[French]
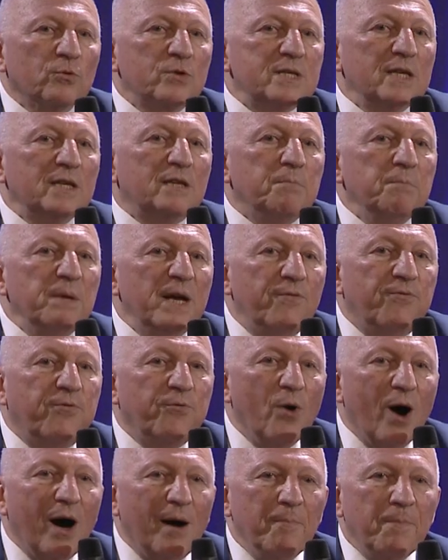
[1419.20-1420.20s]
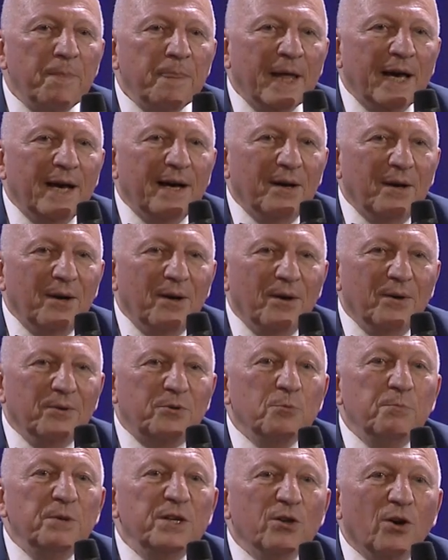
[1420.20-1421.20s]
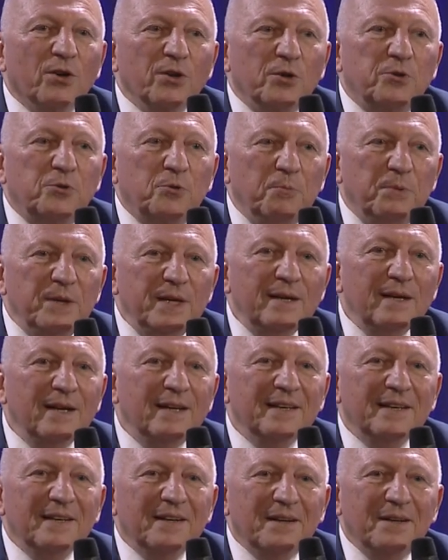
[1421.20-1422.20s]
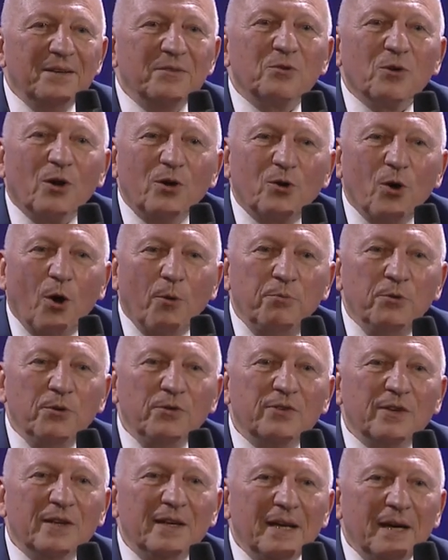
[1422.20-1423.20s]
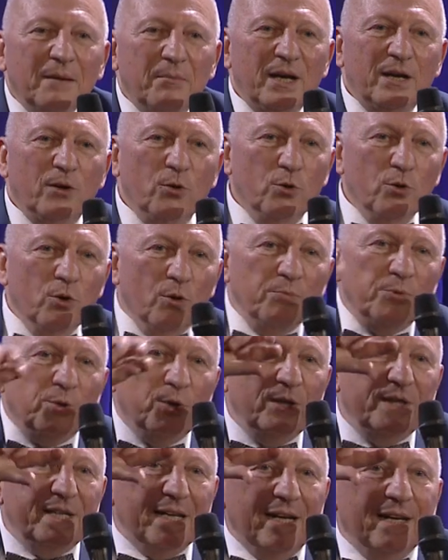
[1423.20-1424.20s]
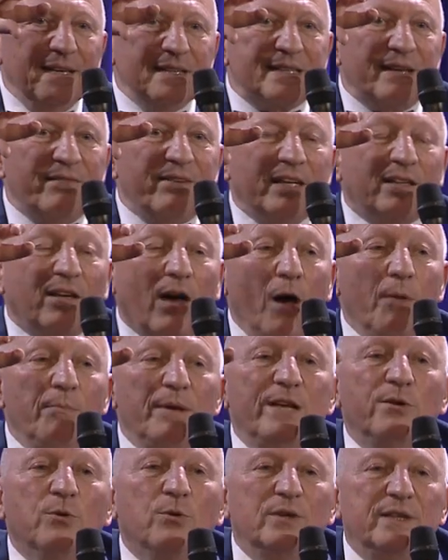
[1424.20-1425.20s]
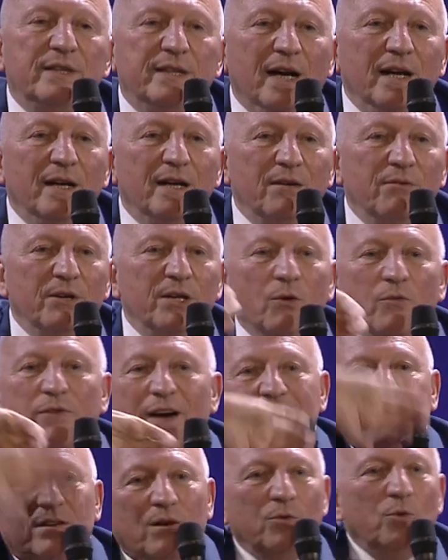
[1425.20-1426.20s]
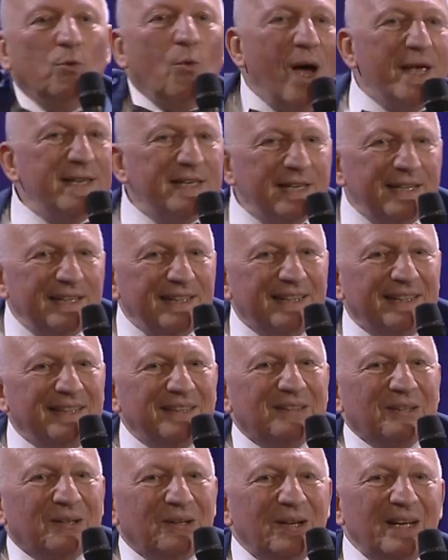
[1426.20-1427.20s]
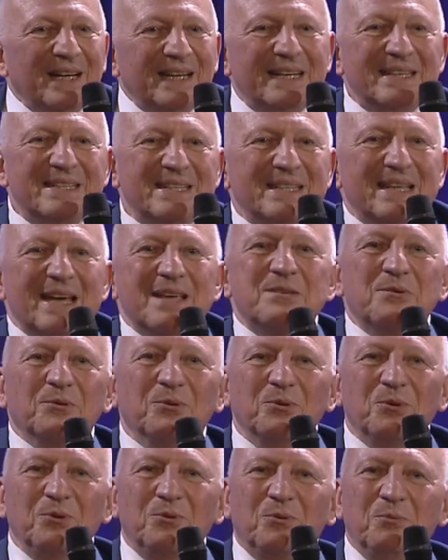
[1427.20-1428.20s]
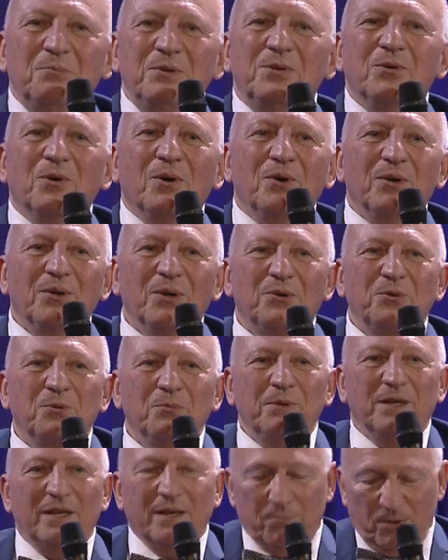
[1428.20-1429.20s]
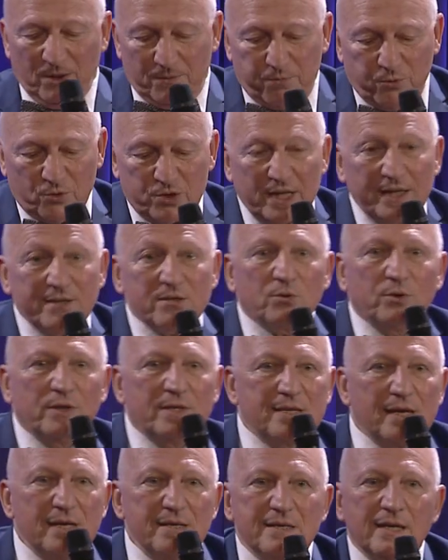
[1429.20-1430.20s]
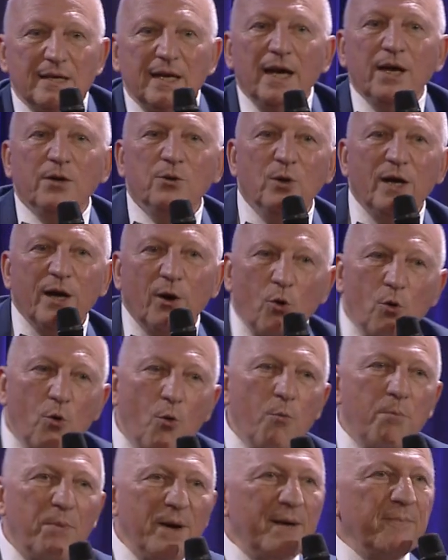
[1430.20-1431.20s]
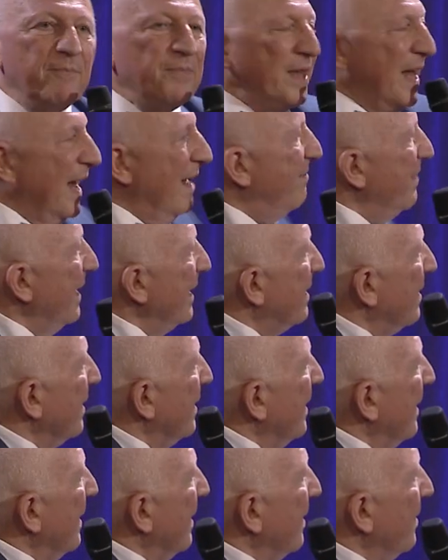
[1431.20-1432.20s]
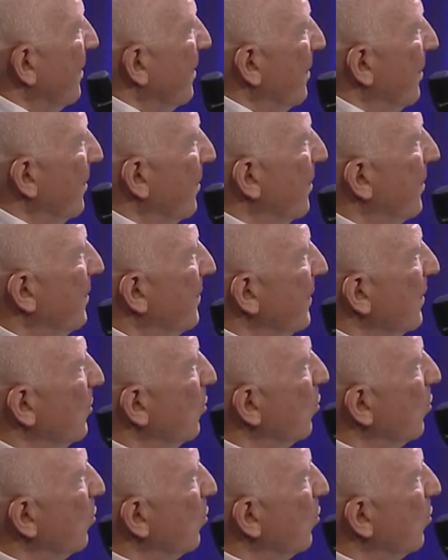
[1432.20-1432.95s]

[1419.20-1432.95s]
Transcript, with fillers: on cite mille fois euh, To be or not to be hein, sur un corpus, ben, le nombre de liens, ça va être un million de liens. Vous voyez, on va être noyé hein, dans les citations de To be or not to be. donc, pour ça, ce qu'on essaye, c'est de les regrouper avec euh, ces